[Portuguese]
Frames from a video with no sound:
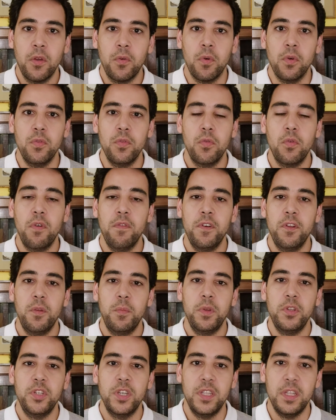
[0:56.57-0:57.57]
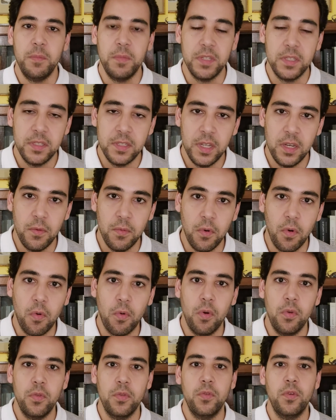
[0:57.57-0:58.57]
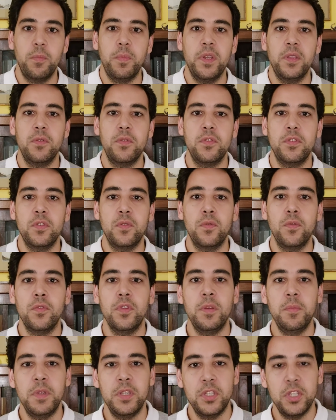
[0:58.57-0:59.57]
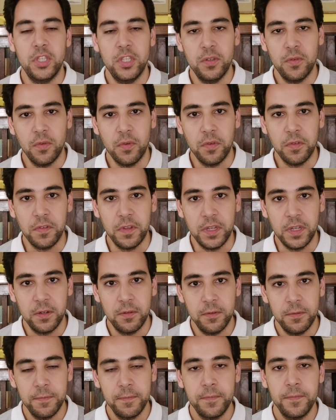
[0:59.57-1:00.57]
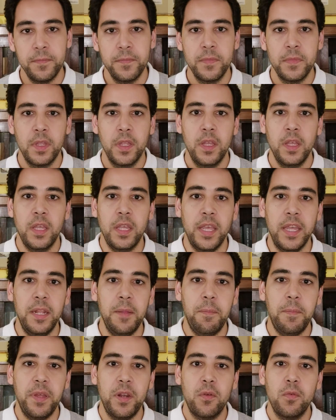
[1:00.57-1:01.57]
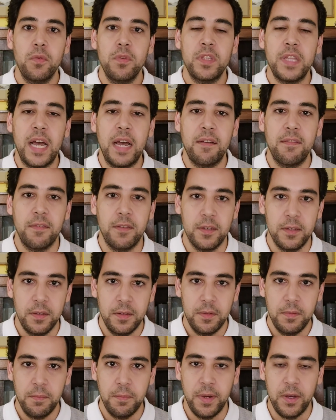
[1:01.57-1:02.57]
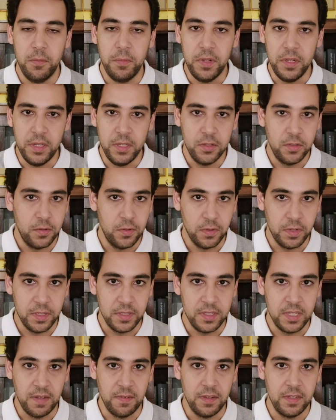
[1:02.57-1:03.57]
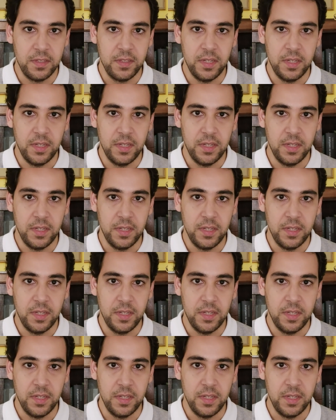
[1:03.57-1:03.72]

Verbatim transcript: Quando um governo pedia demissão ou quando Dom Pedro II demitia um governo, ele perguntava para o ministro que estava